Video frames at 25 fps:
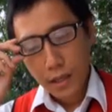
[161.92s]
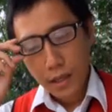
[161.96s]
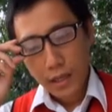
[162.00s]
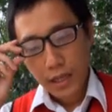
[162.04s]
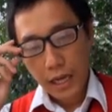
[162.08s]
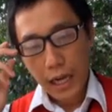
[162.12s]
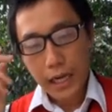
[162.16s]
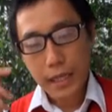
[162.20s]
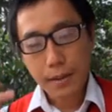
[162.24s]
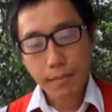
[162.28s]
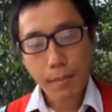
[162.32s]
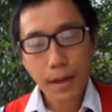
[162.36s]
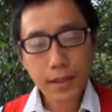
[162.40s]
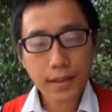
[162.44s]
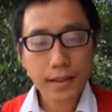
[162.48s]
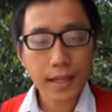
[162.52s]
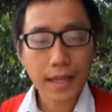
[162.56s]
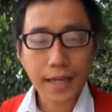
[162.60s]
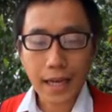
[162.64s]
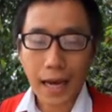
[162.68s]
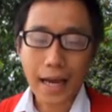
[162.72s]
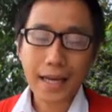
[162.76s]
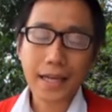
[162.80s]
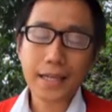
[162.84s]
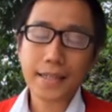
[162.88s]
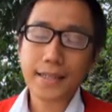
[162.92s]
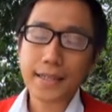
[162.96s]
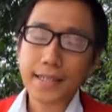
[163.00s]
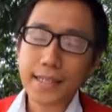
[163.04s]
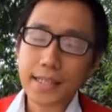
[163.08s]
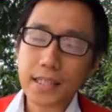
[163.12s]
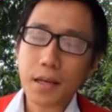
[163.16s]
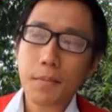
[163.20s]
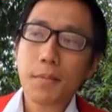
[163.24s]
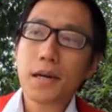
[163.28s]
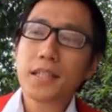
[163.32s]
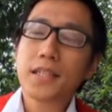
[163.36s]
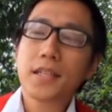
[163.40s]
Kalimat dari ayat yang
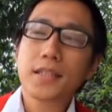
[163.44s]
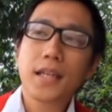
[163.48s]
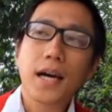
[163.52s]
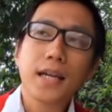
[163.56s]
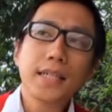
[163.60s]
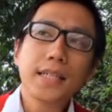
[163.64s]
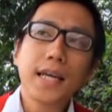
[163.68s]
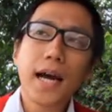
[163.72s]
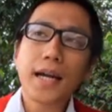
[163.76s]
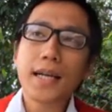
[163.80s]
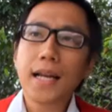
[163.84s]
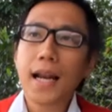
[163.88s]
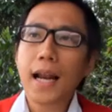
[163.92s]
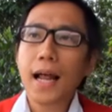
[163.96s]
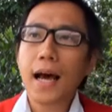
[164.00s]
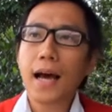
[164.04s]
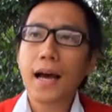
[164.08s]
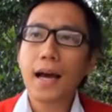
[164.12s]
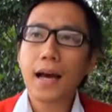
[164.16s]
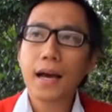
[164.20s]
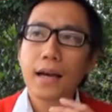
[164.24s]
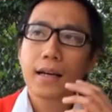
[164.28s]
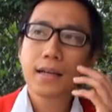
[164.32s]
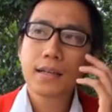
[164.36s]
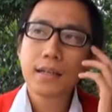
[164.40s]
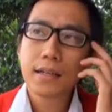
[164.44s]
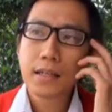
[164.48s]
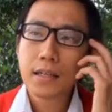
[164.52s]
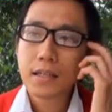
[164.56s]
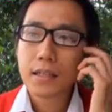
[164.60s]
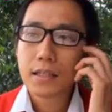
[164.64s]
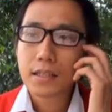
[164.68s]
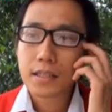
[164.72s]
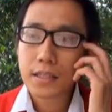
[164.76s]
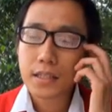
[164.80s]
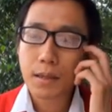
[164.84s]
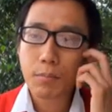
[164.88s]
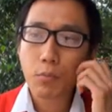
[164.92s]
kita baca tadi adalah
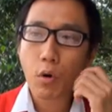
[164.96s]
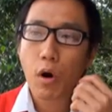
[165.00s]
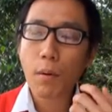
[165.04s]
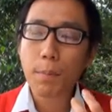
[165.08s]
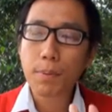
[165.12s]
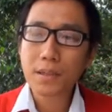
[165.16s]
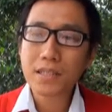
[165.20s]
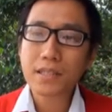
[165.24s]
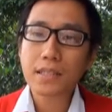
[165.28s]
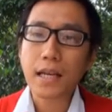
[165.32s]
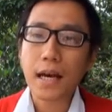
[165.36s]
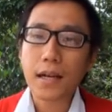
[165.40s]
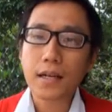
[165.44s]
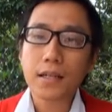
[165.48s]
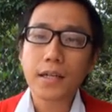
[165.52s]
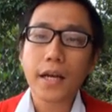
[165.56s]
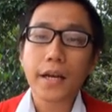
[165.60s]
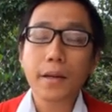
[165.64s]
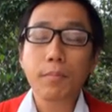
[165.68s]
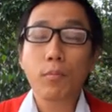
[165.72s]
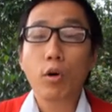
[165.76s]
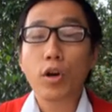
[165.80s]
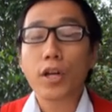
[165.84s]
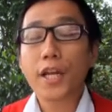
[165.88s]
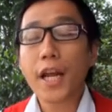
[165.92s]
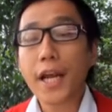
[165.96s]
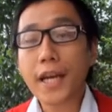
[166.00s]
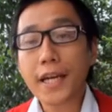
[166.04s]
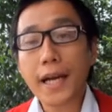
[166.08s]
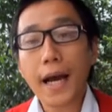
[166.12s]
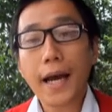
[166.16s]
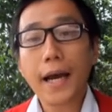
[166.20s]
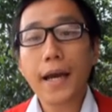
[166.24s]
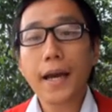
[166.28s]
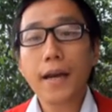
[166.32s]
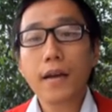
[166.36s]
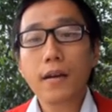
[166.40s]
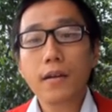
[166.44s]
sebuah pesan dari
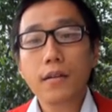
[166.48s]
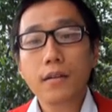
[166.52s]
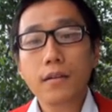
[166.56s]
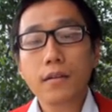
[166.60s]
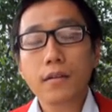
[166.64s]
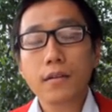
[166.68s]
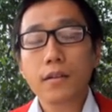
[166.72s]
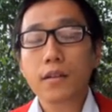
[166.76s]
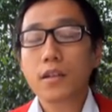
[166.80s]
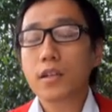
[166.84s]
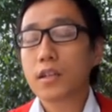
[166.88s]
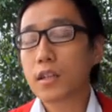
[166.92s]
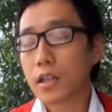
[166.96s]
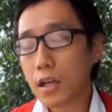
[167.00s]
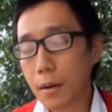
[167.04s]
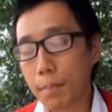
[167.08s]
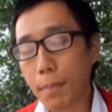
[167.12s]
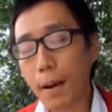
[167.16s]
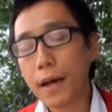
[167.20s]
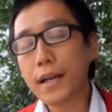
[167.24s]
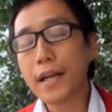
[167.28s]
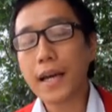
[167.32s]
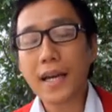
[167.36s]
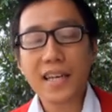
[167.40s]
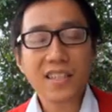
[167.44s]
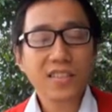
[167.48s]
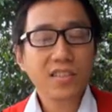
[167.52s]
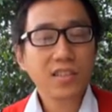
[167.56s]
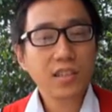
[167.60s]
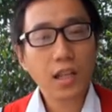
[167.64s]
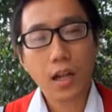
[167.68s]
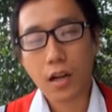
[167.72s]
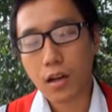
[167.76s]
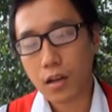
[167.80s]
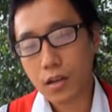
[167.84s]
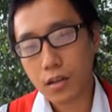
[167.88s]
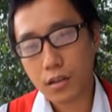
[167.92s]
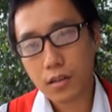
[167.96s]
Mordekai kepada
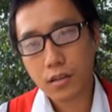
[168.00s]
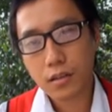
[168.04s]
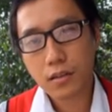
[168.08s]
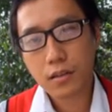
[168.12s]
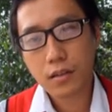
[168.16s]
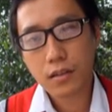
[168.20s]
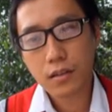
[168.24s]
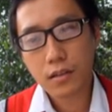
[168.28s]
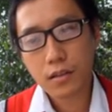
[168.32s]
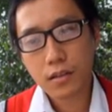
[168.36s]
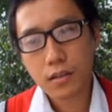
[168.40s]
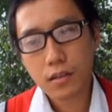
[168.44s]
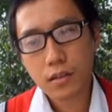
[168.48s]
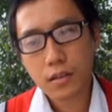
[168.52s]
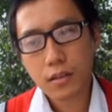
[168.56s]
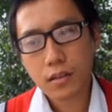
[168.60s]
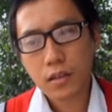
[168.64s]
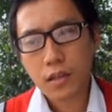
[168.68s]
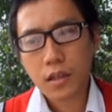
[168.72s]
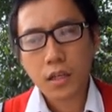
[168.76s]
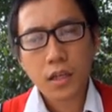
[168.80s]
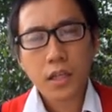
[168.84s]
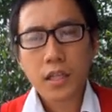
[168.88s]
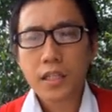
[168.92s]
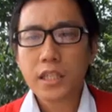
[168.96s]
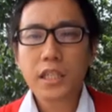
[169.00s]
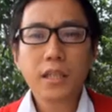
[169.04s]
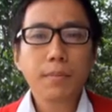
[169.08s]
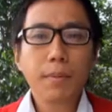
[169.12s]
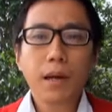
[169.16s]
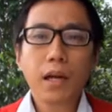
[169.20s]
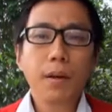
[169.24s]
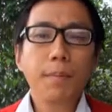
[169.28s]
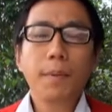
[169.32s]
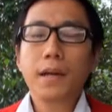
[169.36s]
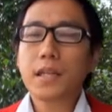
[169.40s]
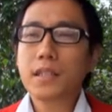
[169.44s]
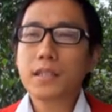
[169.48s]
Esther. Di
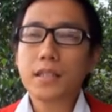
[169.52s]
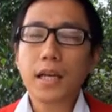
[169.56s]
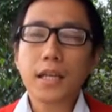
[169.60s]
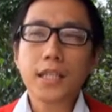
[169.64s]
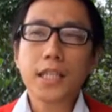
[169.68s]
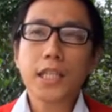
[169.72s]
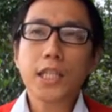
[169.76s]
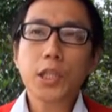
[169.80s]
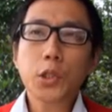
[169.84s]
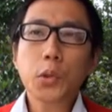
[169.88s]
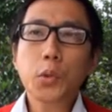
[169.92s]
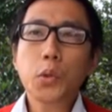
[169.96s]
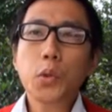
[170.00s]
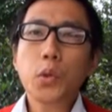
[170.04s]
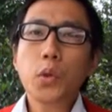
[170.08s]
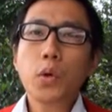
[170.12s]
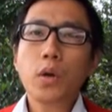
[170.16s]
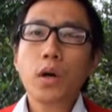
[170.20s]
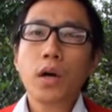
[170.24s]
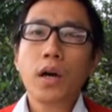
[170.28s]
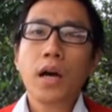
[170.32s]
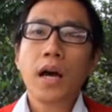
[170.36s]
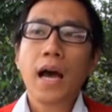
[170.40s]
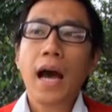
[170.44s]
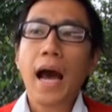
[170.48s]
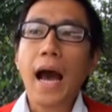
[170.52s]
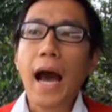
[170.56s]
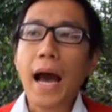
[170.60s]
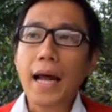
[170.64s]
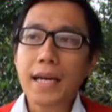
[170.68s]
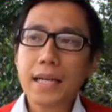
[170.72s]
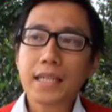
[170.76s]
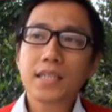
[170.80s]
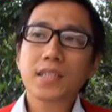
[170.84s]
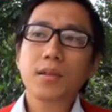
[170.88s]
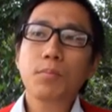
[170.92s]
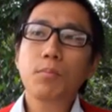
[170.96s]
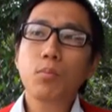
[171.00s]
mana pada saat itu
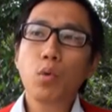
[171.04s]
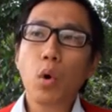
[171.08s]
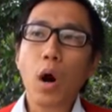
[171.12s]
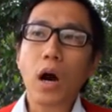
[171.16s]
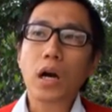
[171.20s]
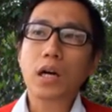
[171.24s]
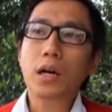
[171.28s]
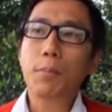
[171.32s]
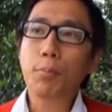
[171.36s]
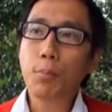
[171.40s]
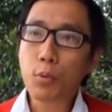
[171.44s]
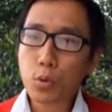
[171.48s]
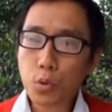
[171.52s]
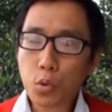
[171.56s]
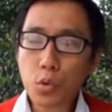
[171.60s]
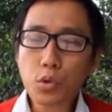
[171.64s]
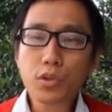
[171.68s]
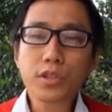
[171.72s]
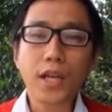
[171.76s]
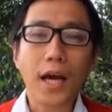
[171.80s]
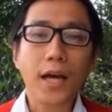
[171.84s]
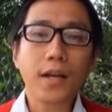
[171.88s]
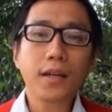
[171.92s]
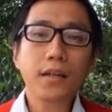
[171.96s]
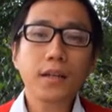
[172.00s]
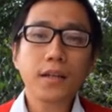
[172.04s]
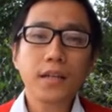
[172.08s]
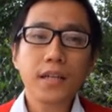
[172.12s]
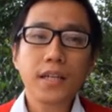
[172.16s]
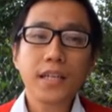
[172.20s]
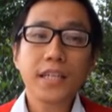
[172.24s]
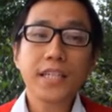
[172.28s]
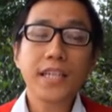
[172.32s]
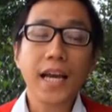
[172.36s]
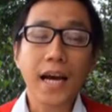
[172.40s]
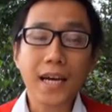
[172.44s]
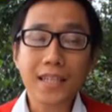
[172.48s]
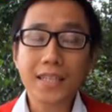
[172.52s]
ada sebuah keputusan
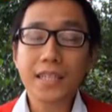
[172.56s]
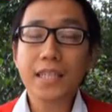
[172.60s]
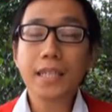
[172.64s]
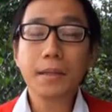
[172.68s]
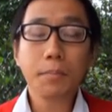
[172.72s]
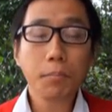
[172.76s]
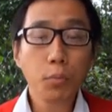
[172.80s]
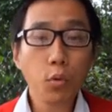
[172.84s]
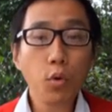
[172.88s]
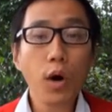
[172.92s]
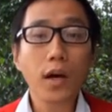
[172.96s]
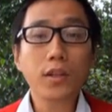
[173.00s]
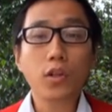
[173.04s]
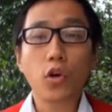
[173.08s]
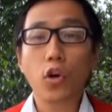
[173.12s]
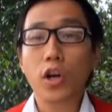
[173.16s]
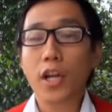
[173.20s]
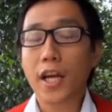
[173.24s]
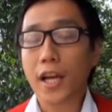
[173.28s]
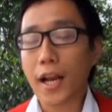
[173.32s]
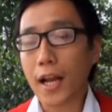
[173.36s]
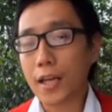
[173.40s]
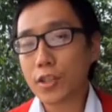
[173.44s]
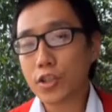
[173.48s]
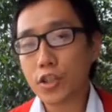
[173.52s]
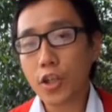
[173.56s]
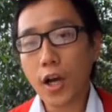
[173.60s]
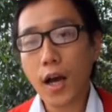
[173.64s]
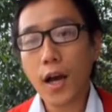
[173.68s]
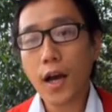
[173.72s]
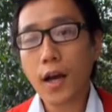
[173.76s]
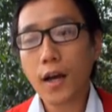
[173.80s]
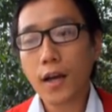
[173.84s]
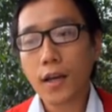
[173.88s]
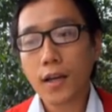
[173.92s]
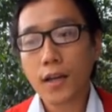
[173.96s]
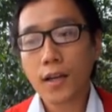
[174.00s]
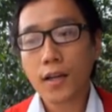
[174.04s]
yang dibuat oleh
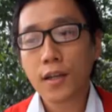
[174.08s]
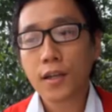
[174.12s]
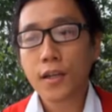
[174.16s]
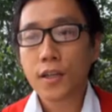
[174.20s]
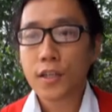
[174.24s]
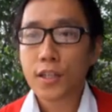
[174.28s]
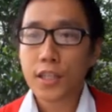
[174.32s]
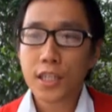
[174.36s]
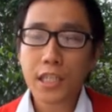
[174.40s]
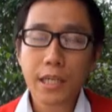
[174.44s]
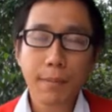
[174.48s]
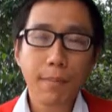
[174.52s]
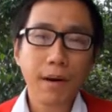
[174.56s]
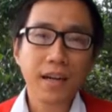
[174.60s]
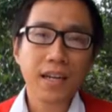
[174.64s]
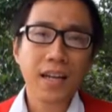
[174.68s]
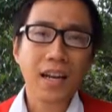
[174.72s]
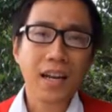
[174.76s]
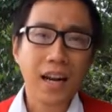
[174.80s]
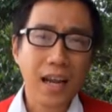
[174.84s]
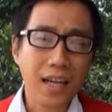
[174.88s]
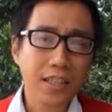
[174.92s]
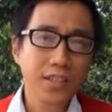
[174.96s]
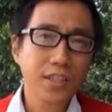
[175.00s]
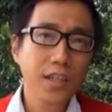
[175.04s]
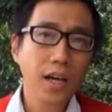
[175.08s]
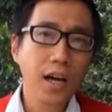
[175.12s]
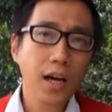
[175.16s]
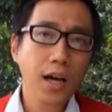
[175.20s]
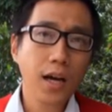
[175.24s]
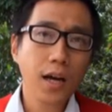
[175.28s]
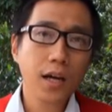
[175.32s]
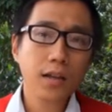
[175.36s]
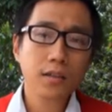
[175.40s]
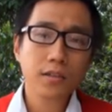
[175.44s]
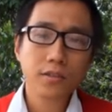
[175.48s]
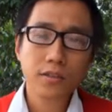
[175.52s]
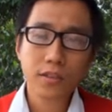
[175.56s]
raja di mana
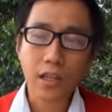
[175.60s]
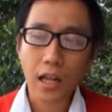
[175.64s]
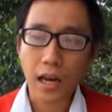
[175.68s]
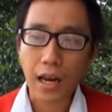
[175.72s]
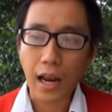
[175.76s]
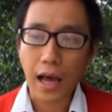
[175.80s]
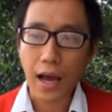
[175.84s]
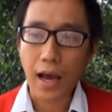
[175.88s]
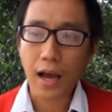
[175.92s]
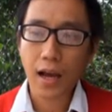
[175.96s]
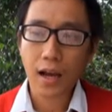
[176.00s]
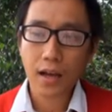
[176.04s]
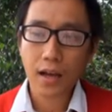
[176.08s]
raja telah